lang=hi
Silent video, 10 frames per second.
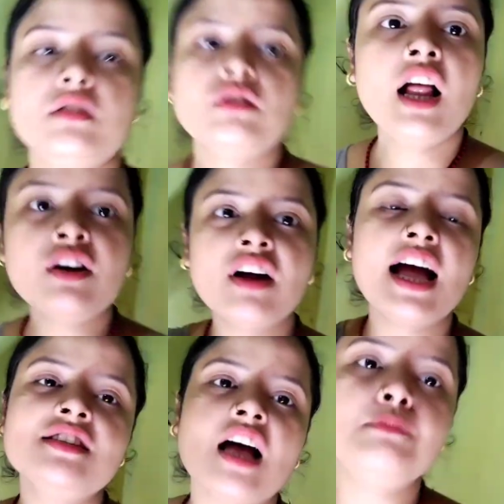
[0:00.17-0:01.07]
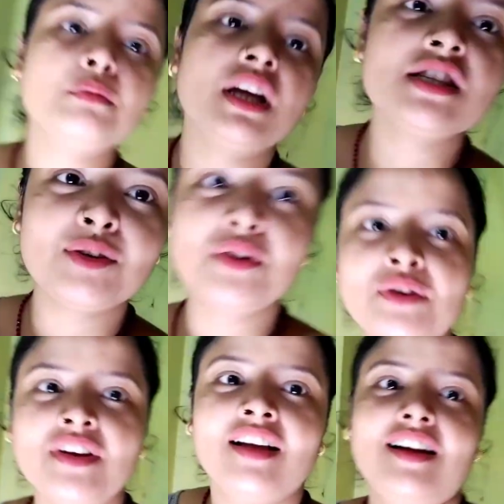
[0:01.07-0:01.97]
तो हेलो गाइस आप सब कैसे हो
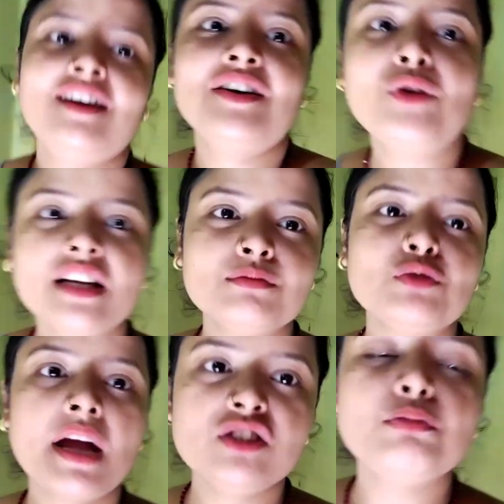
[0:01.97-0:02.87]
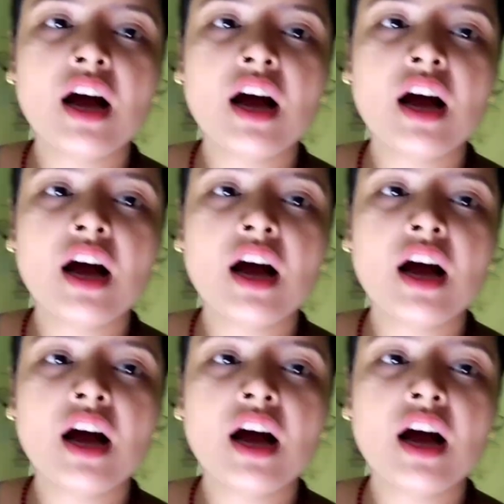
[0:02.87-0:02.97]
वेलकम टू माय न्यू